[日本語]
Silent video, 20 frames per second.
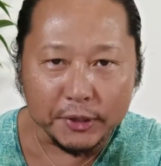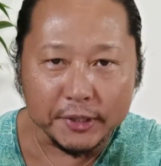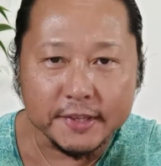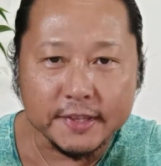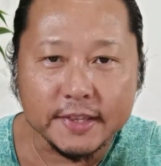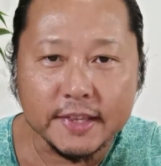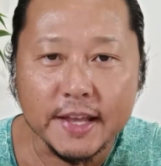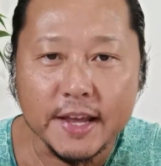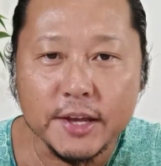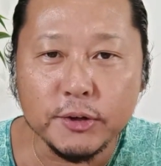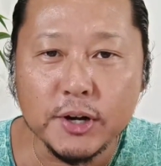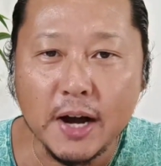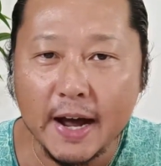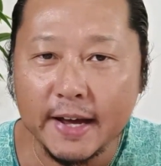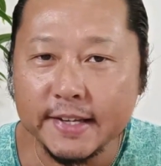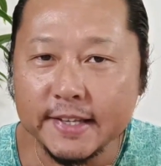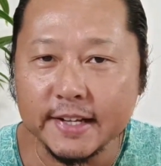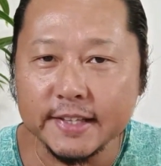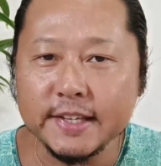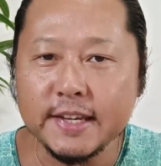言っている
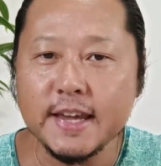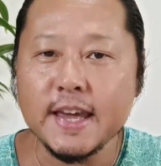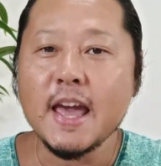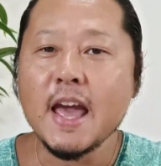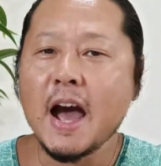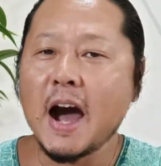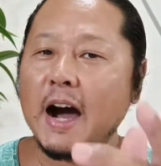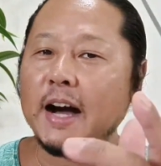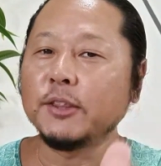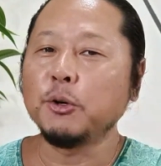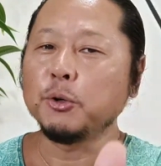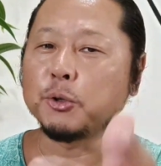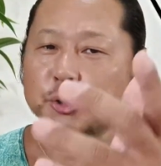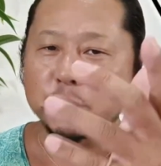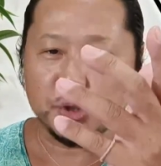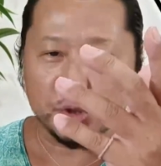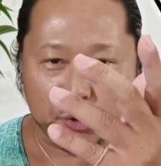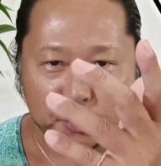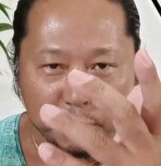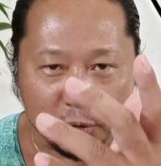間に、あの
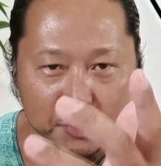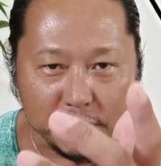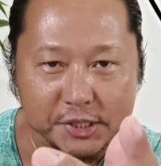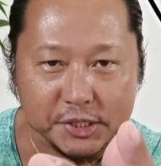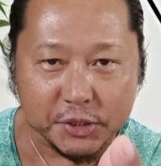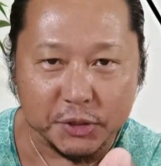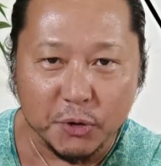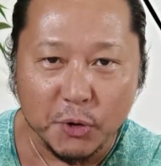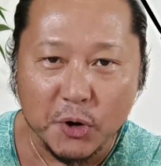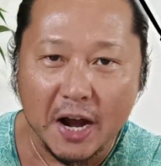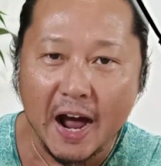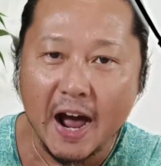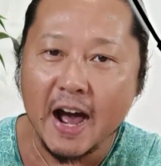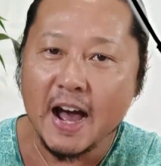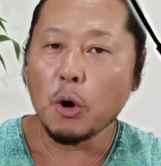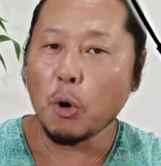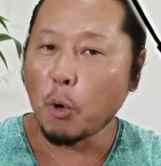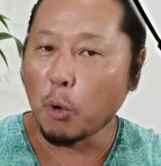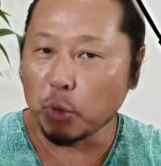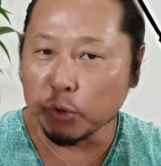中一郎が
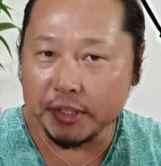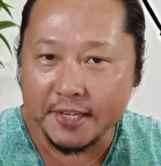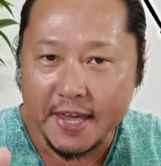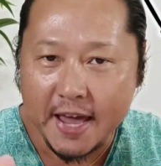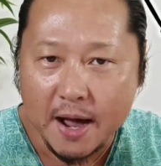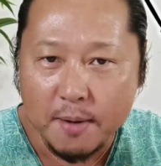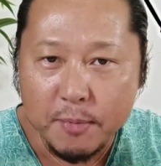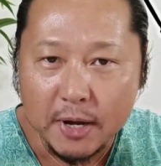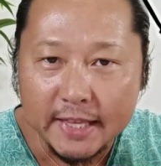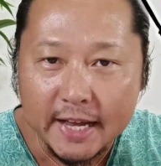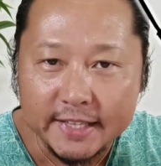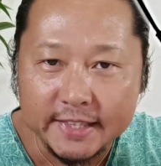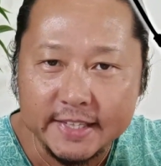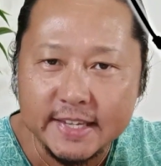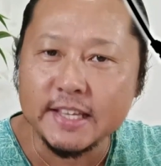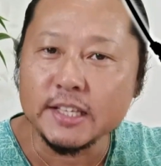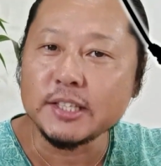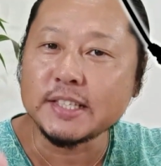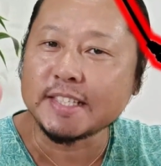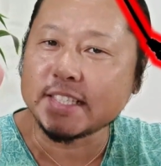鬼山田
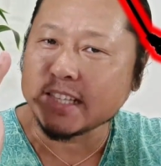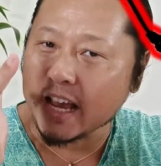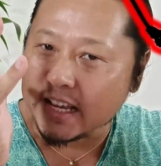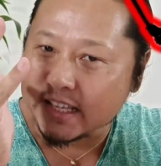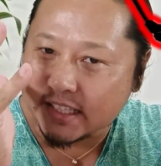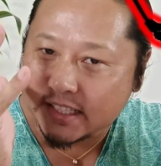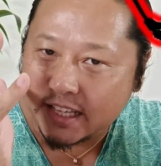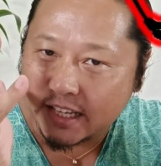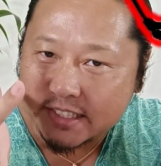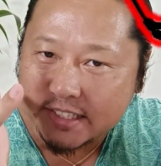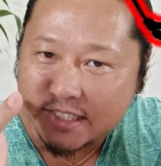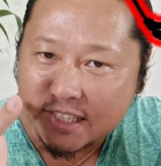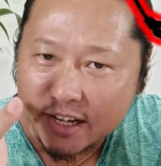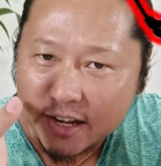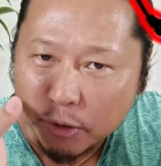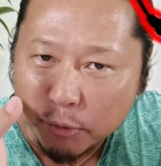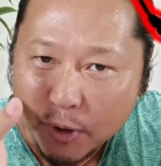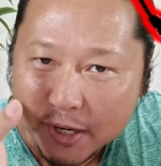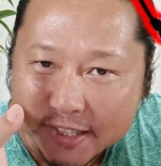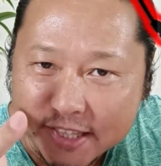に惨殺さ
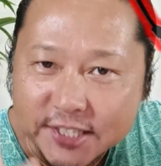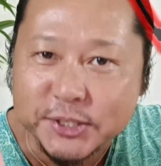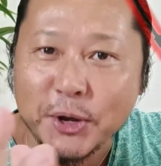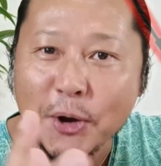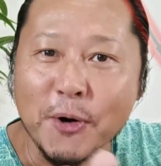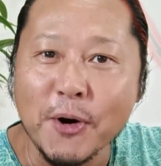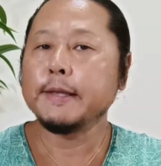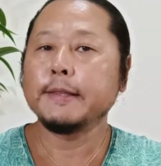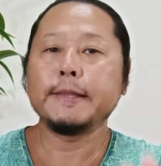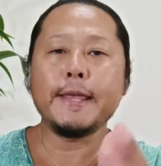れるわけですよ。